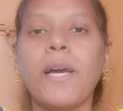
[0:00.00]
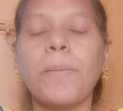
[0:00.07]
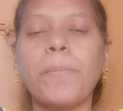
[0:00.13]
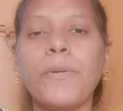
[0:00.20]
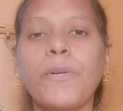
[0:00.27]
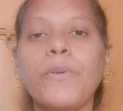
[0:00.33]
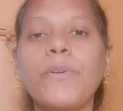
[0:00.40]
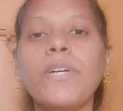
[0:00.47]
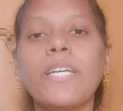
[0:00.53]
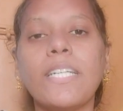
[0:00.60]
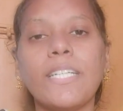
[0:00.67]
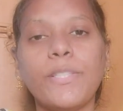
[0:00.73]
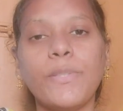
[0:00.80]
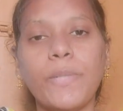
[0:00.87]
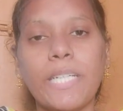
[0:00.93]
அப்புறம்
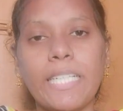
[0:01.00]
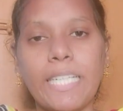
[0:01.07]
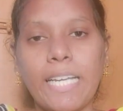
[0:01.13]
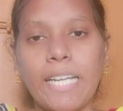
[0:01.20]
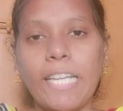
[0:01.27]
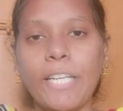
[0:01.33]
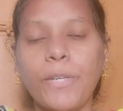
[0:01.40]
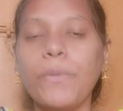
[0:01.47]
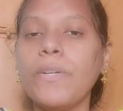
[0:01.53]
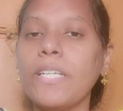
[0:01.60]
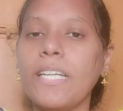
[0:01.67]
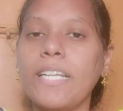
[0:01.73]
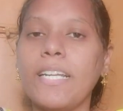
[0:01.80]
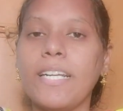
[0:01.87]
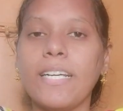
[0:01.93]
இதோட இலையோ
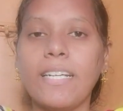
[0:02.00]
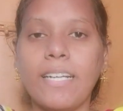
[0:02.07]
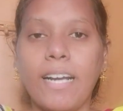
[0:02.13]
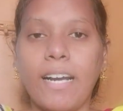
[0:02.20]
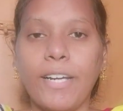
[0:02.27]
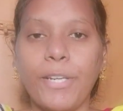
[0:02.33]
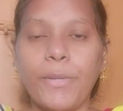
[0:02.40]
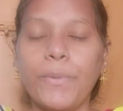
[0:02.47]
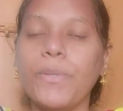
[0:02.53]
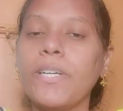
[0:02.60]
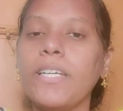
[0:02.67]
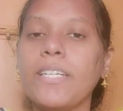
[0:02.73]
இல்லைன்னா காயோ